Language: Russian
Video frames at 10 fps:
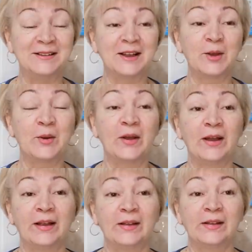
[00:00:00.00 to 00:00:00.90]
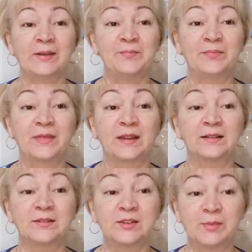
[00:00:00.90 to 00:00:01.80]
не знаю,
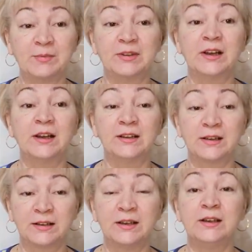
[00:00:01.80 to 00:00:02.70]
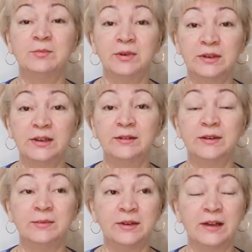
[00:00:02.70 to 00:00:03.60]
вспоминает, какие былые
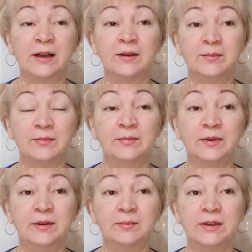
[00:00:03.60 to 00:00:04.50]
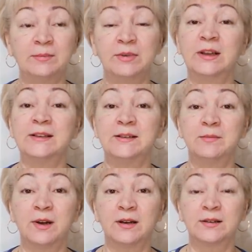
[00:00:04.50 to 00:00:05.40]
времена была
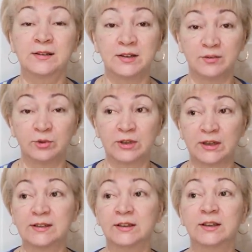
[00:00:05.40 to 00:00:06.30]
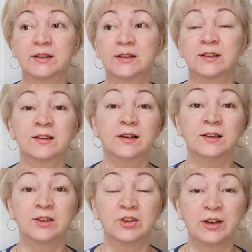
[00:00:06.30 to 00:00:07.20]
зима. Кстати, вот Краснодарский
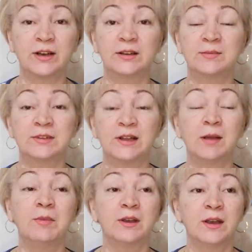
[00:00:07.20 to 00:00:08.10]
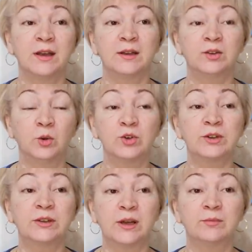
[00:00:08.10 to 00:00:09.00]
край, это же рядом с нами,
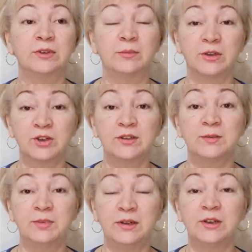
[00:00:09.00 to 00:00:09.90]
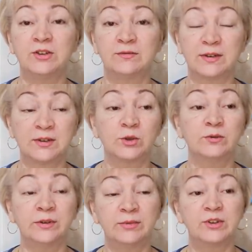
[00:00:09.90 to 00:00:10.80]
тоже там, там даже теплее, чем в
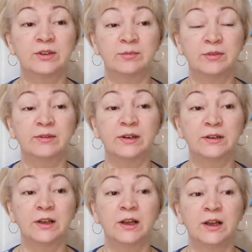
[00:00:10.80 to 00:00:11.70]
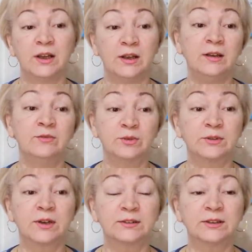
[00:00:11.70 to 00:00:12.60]
Ростове обычно бывает. И
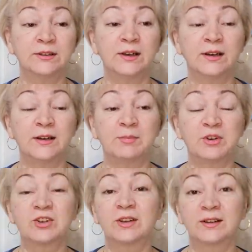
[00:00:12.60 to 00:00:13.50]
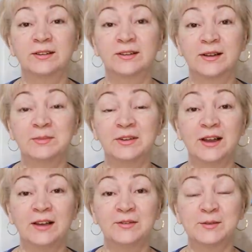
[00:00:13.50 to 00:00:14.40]
вот как-то, да, я прочитала этот
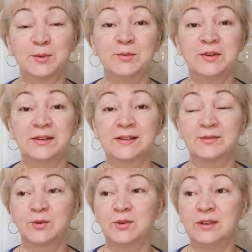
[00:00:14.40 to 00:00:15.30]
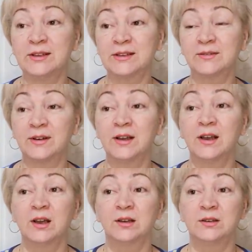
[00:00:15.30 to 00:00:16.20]
комментарий, вспомнила свое детство.
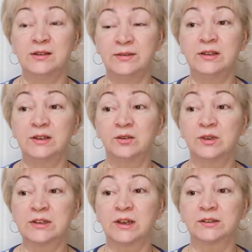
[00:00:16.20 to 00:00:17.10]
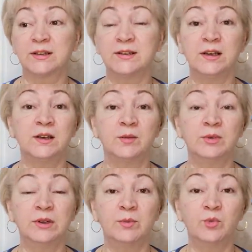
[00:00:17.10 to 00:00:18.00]
Действительно, у нас как-то снега
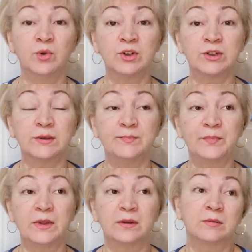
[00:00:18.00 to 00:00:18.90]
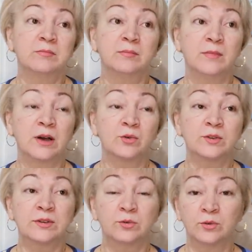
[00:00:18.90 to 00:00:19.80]
было больше.
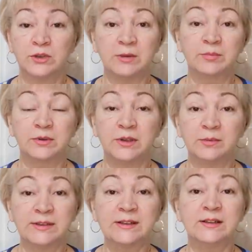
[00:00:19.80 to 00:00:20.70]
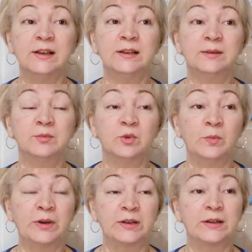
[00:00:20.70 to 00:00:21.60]
Мороз, ну, не, не был сильным,
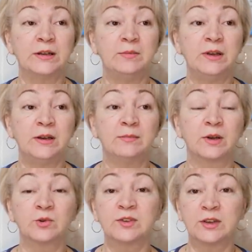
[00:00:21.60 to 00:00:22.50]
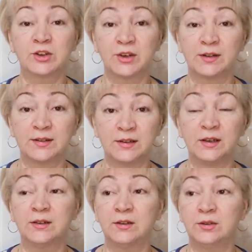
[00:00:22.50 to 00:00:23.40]
но, по крайней мере, мороз держал
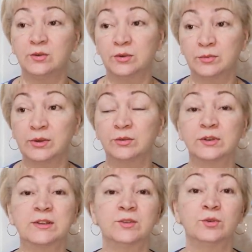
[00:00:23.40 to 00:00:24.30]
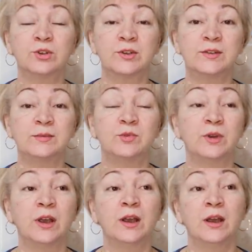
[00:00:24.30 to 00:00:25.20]
снег, и он был у нас дольше
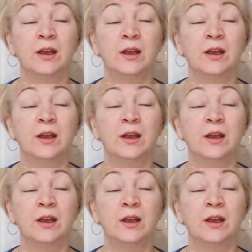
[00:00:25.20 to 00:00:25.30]
зимой.